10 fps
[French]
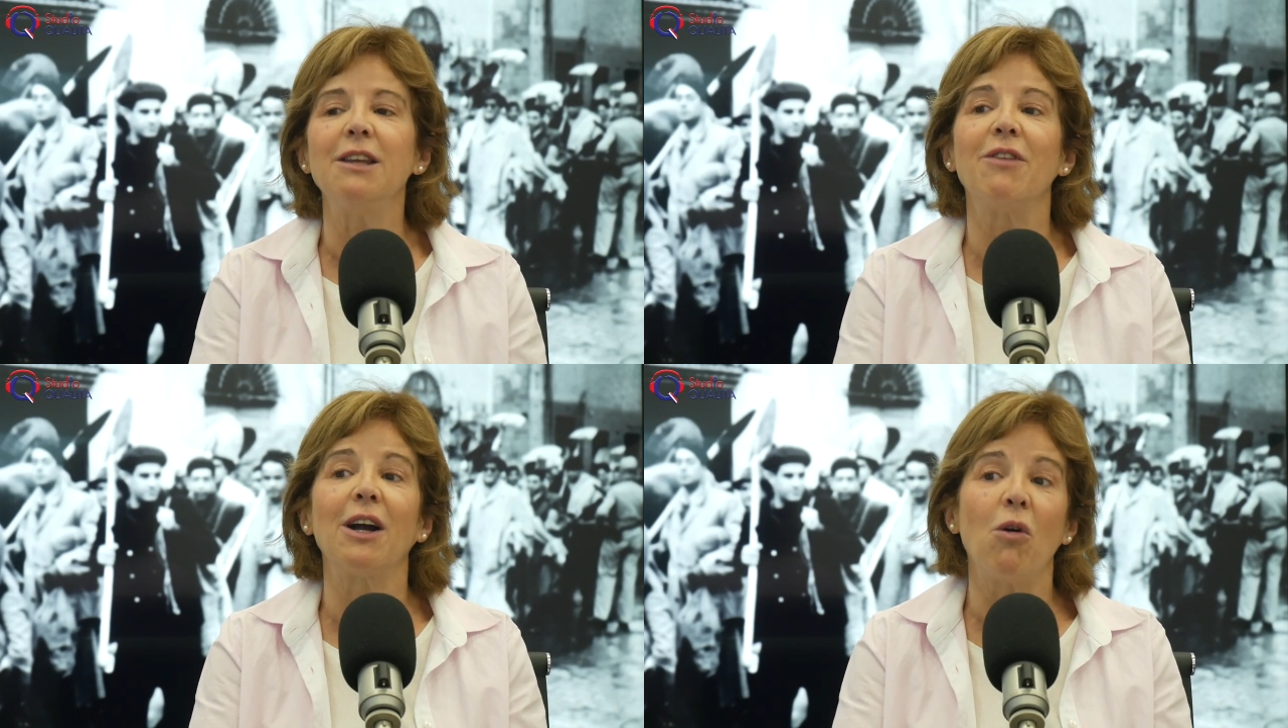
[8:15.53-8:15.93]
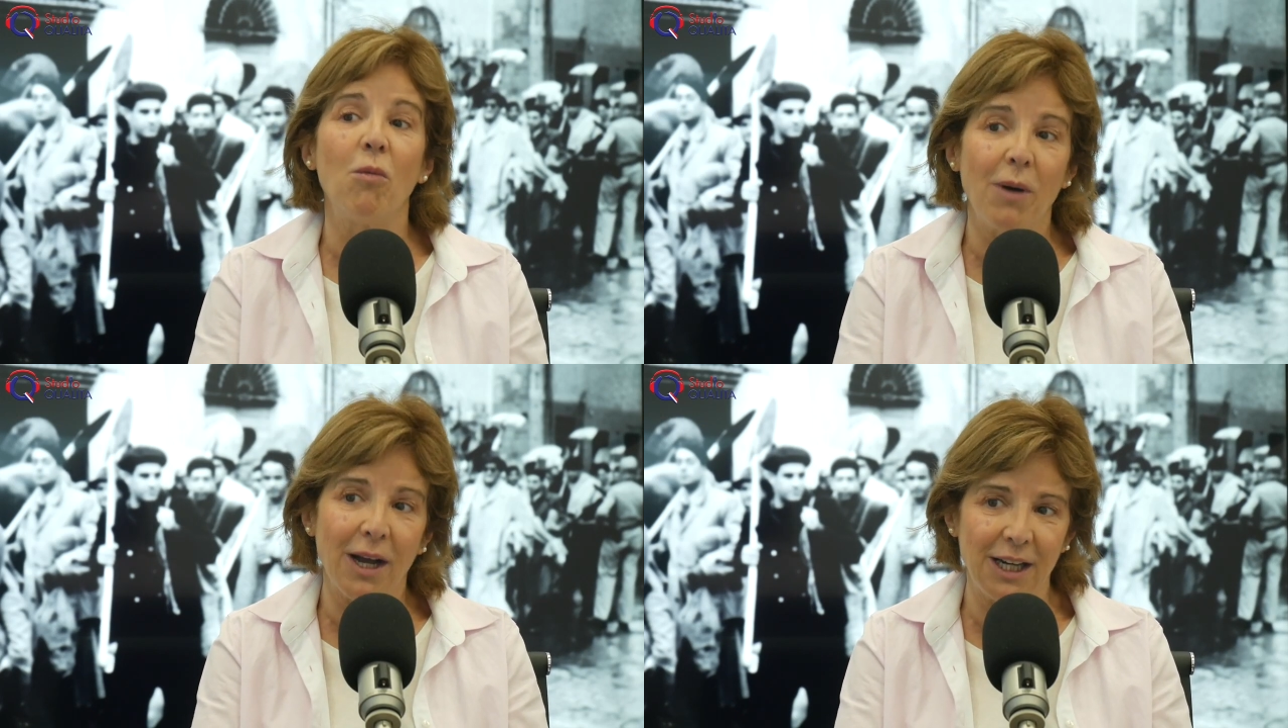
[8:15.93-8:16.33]
Il va
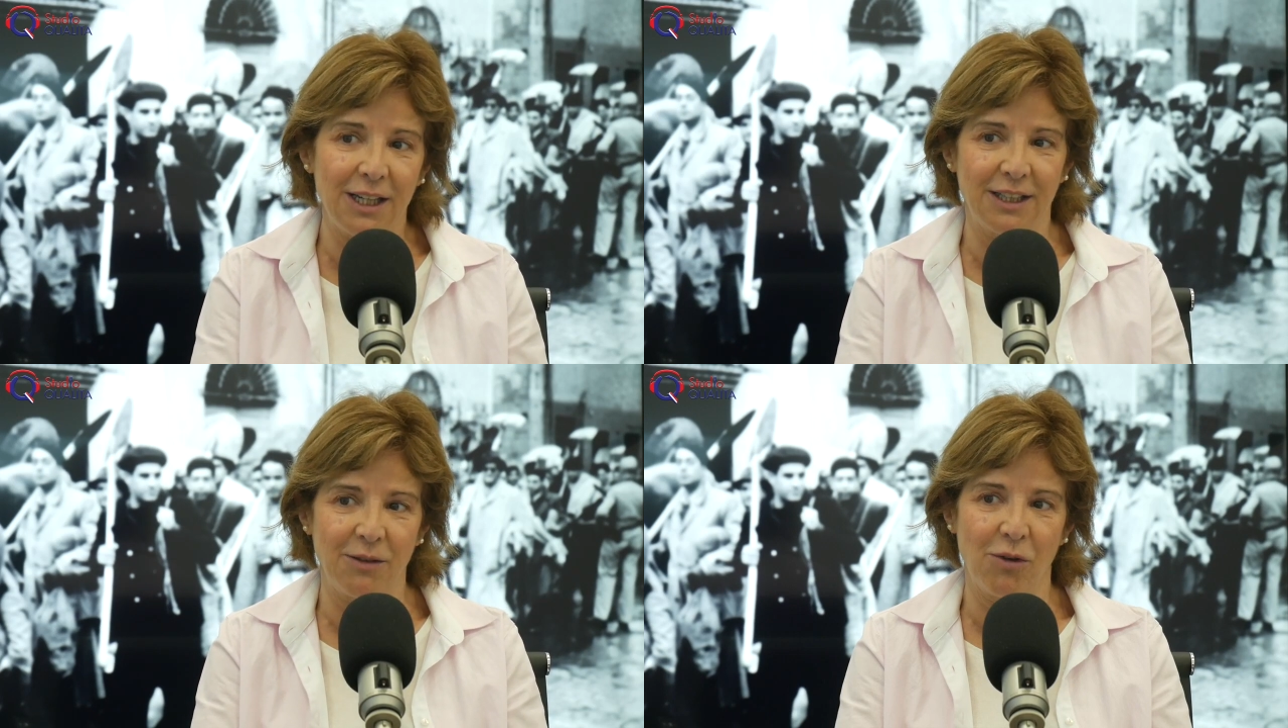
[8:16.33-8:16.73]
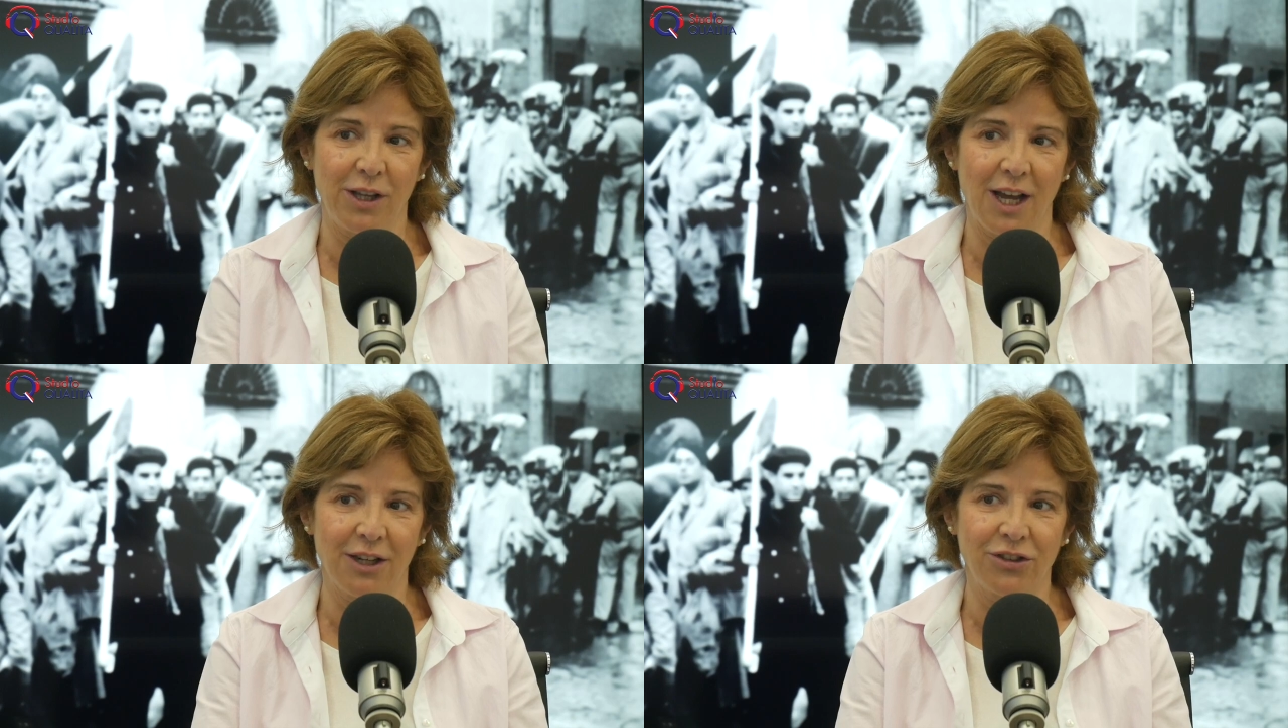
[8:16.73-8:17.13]
comparer les
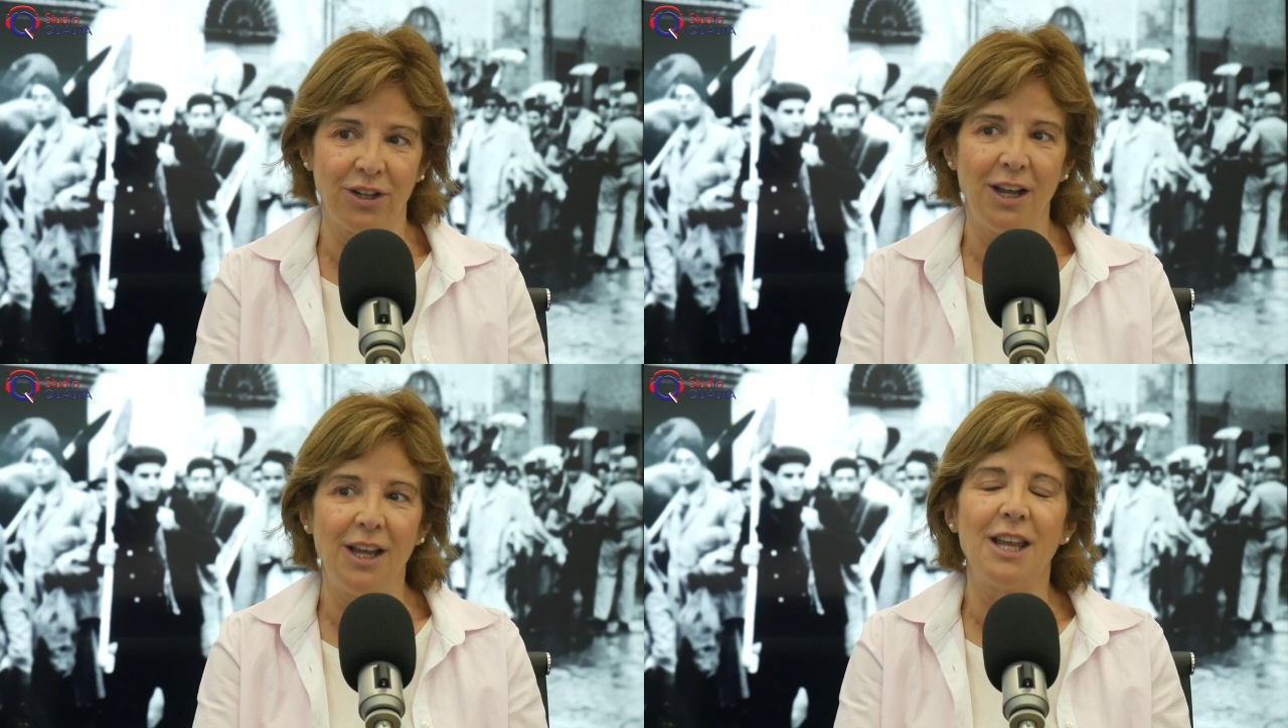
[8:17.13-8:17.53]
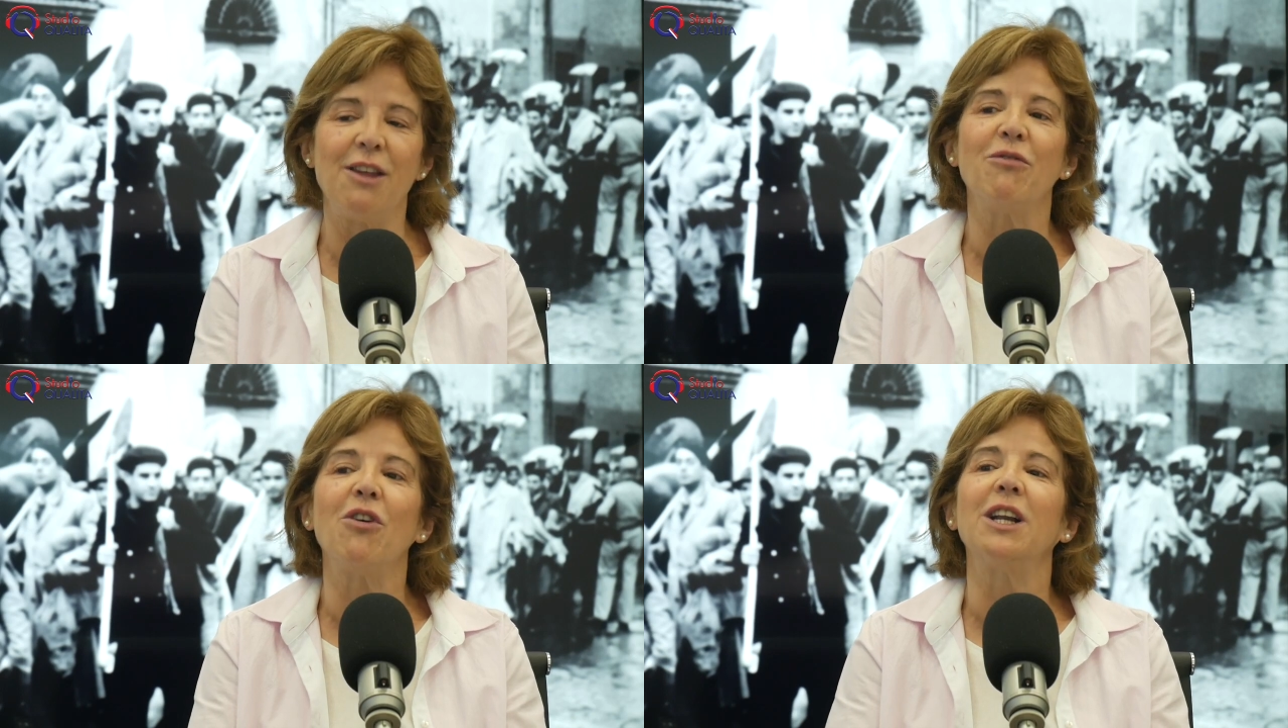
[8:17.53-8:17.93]
témoignages.
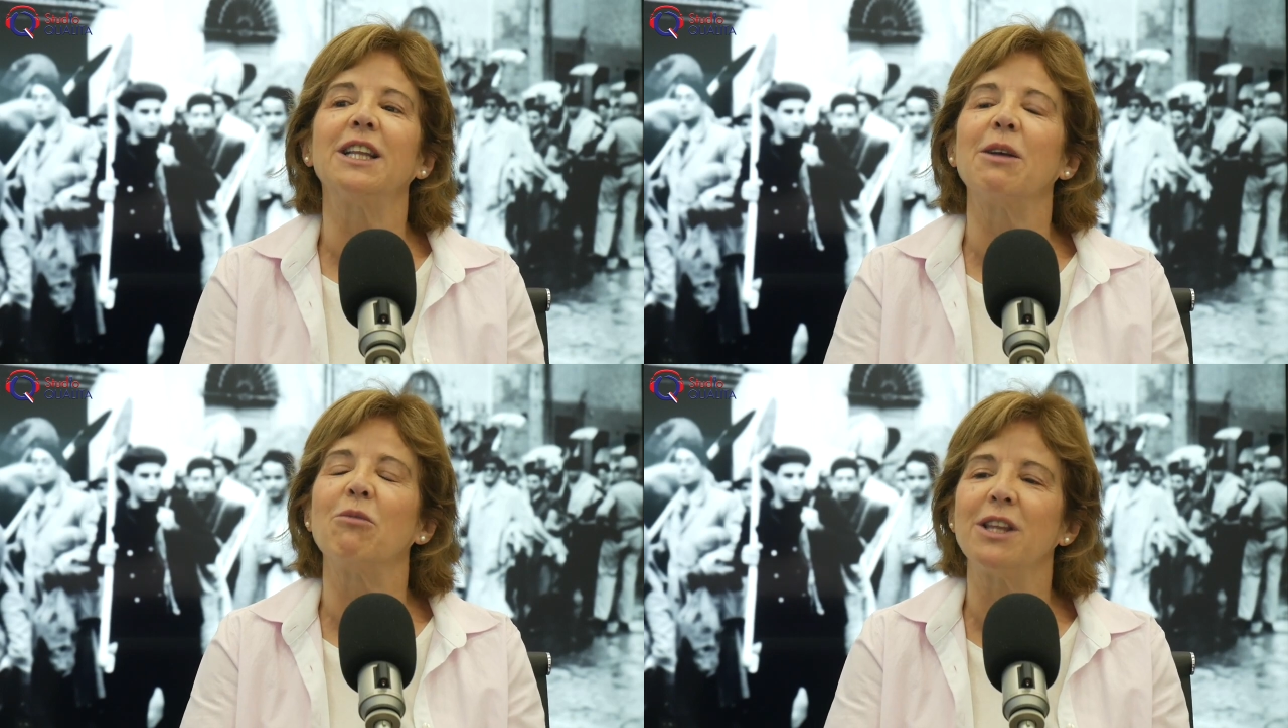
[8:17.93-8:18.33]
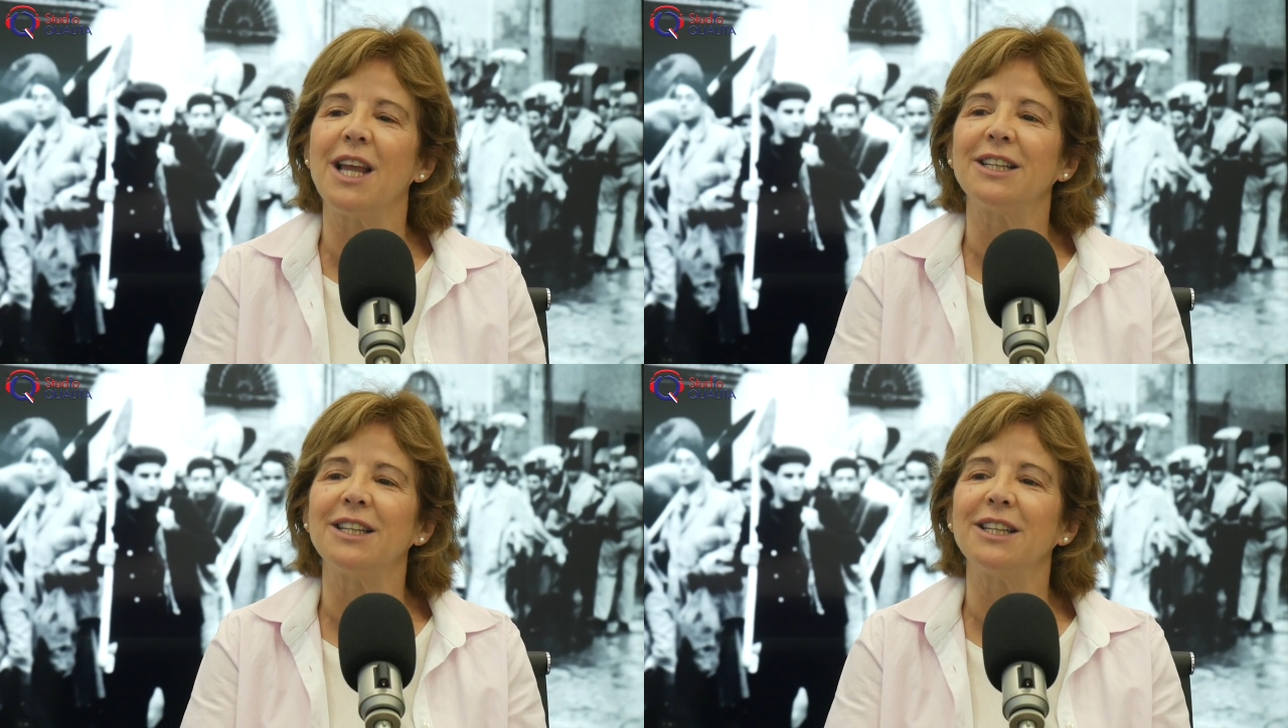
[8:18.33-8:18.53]
Il faut que les témoignages... On peut